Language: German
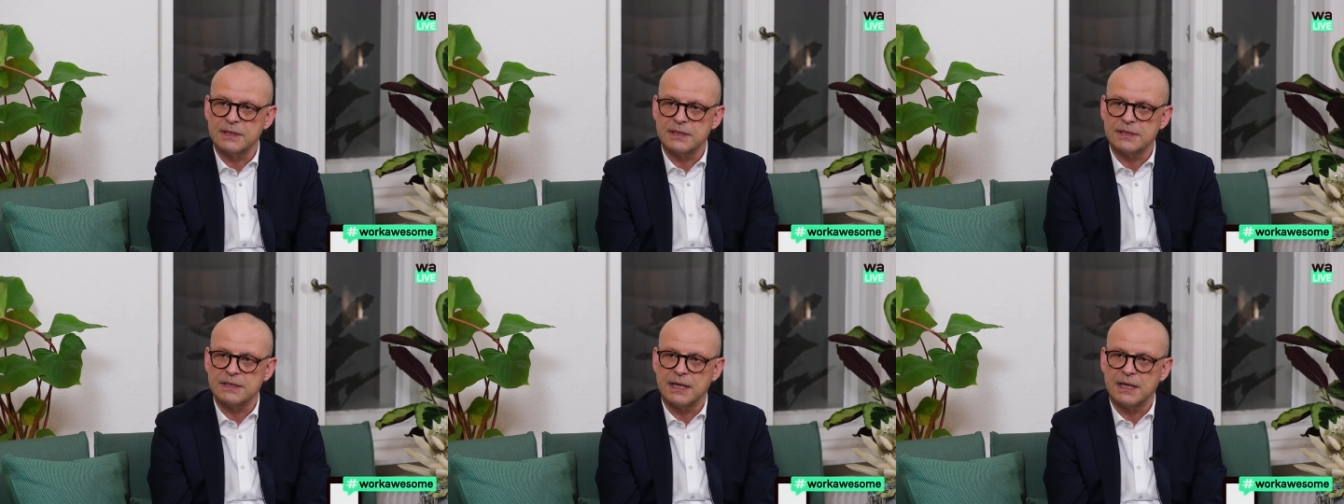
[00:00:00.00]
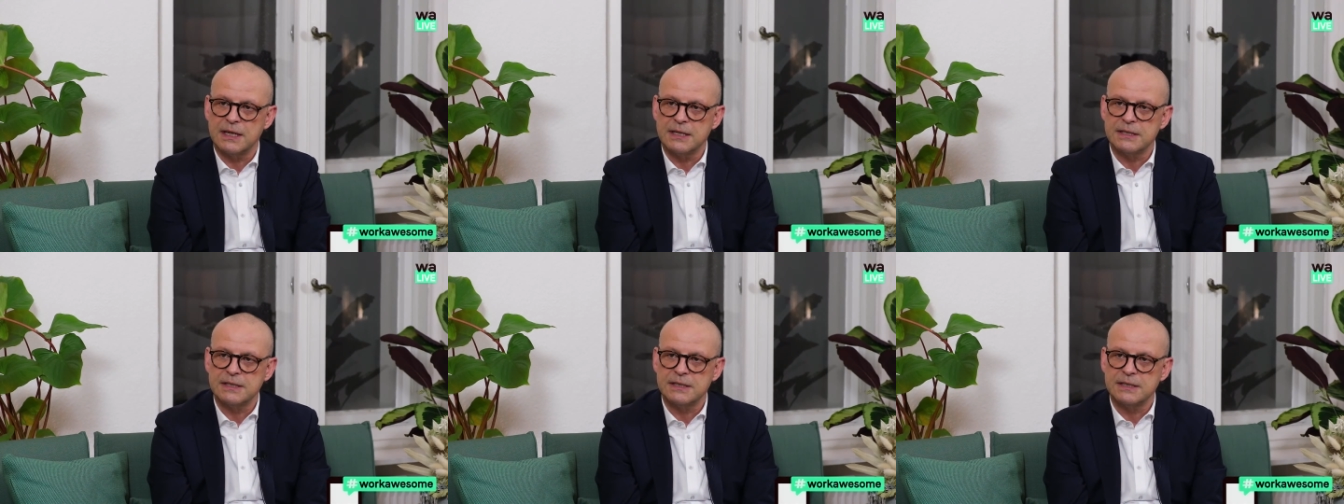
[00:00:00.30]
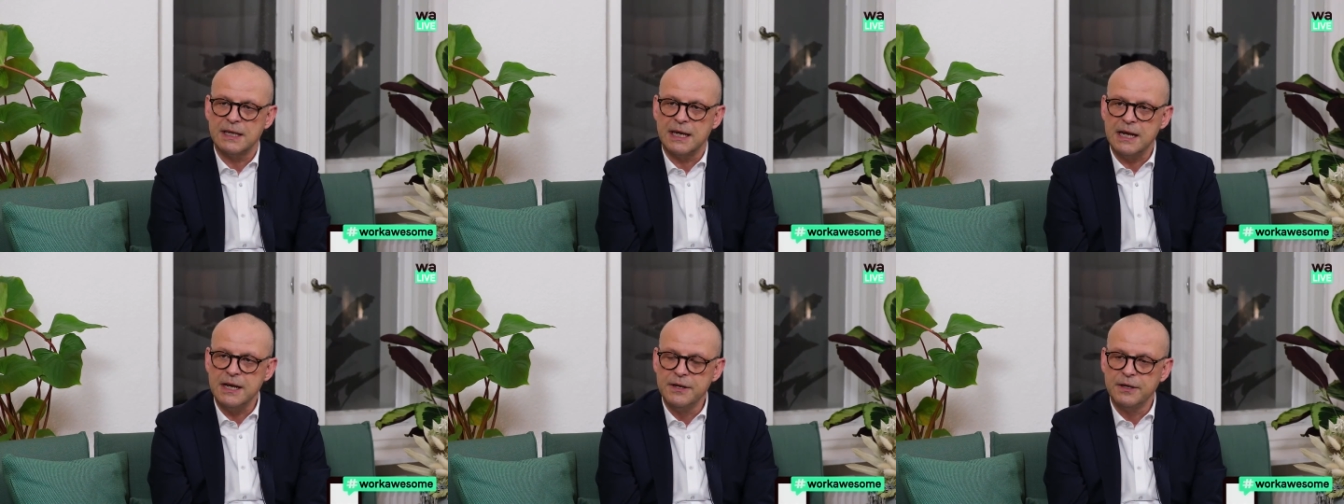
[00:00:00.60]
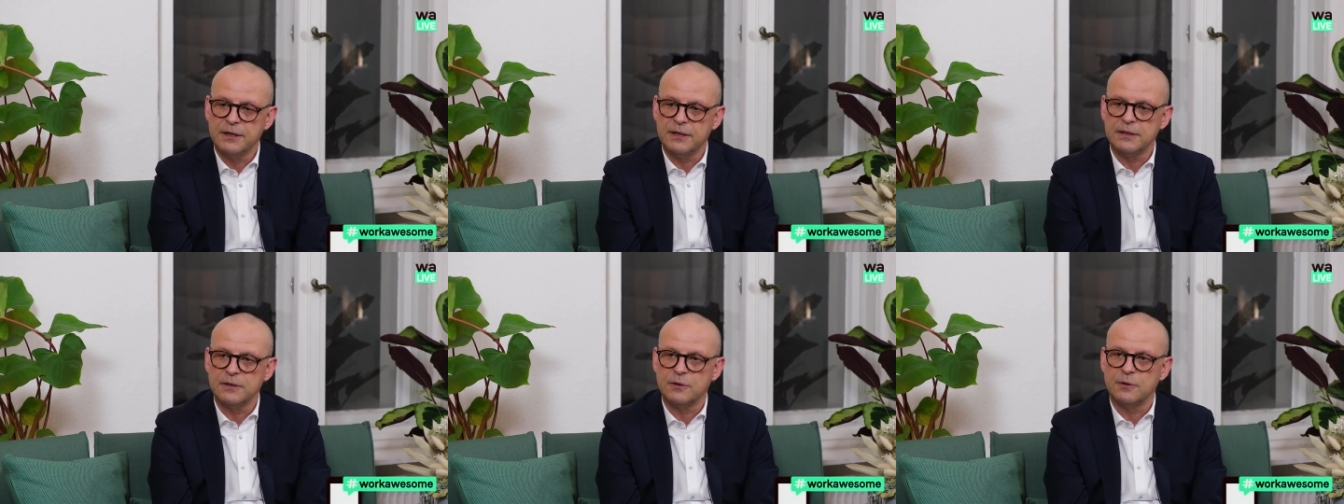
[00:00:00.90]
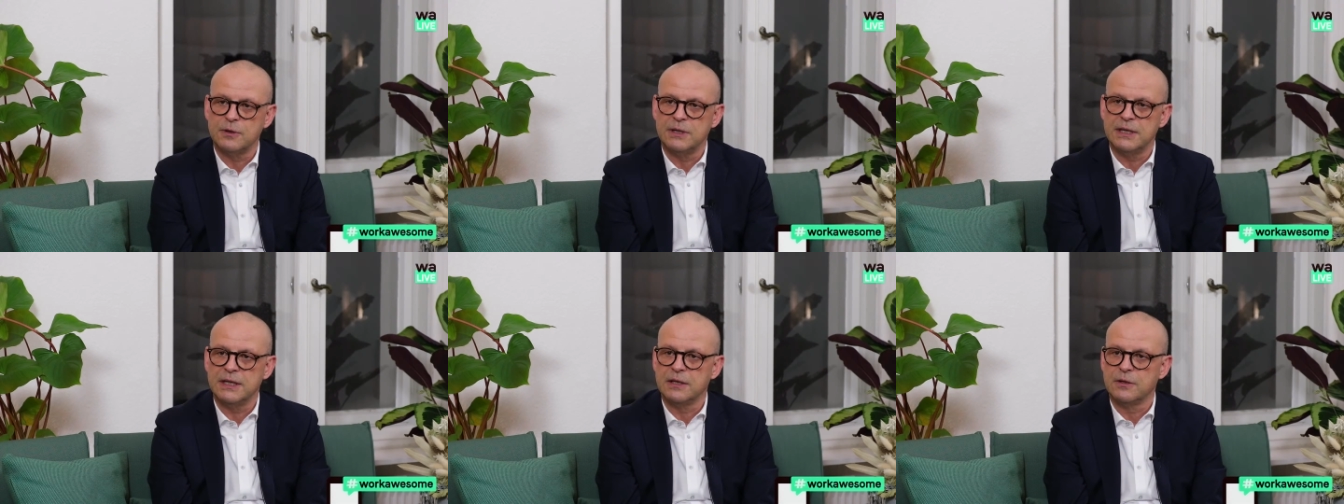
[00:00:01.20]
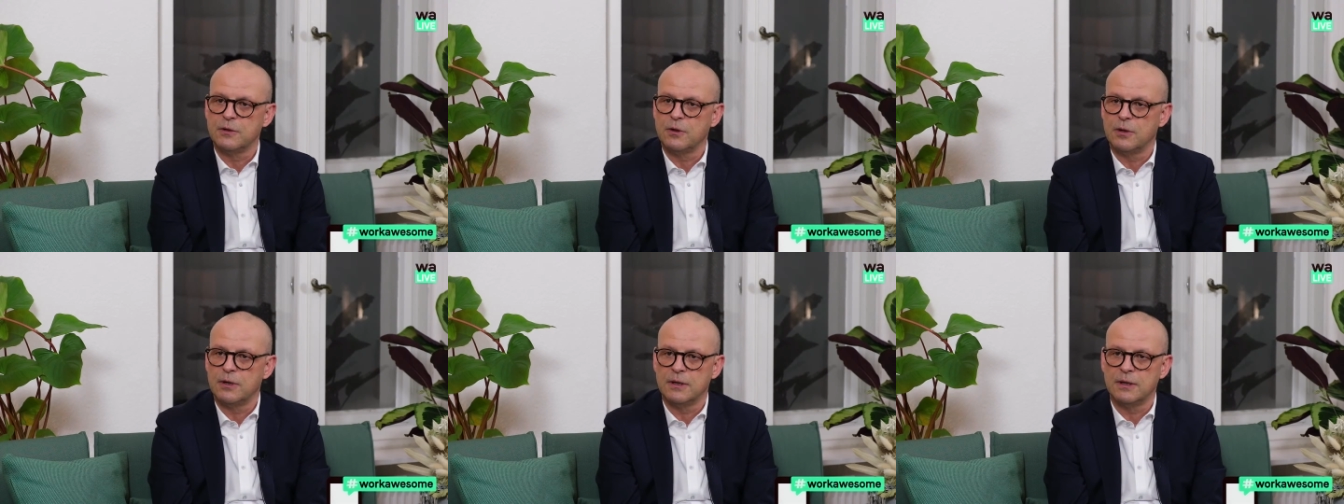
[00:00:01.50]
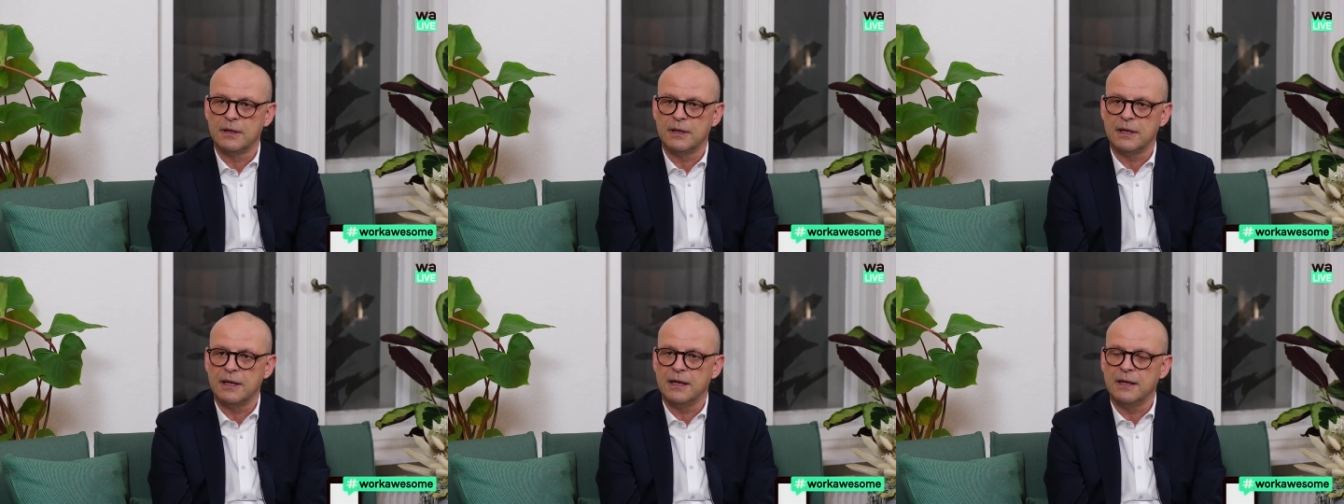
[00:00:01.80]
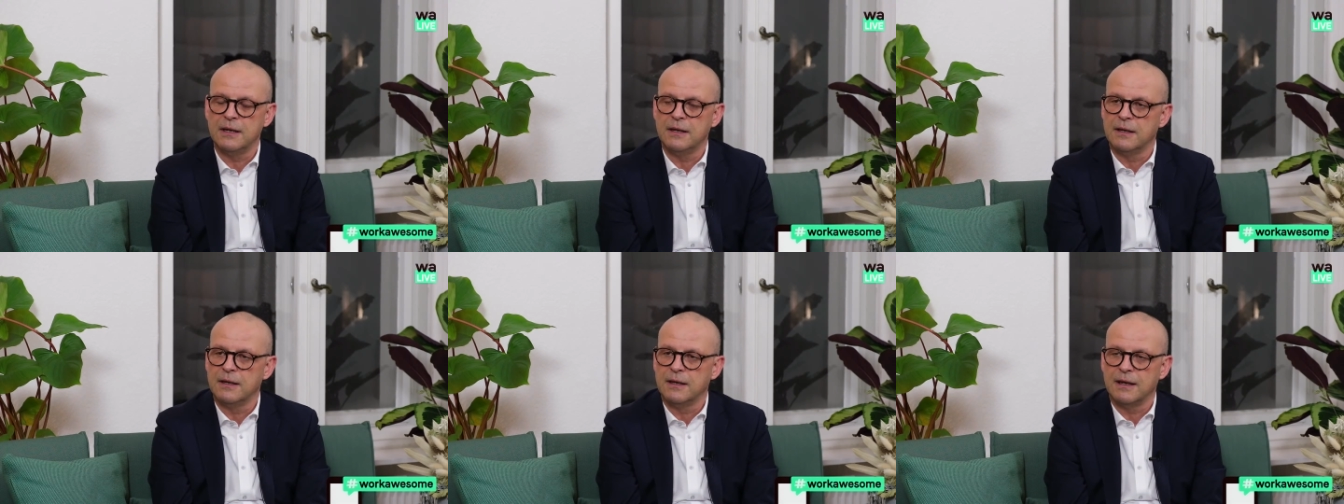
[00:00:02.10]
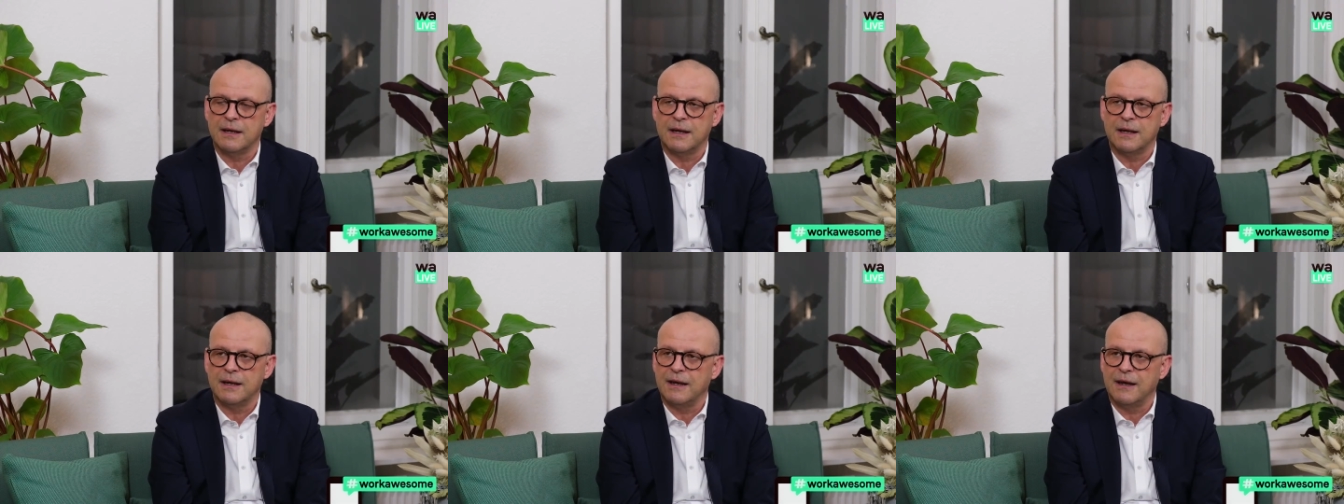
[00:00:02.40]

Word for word: Das heißt, die älteren Kollegen können in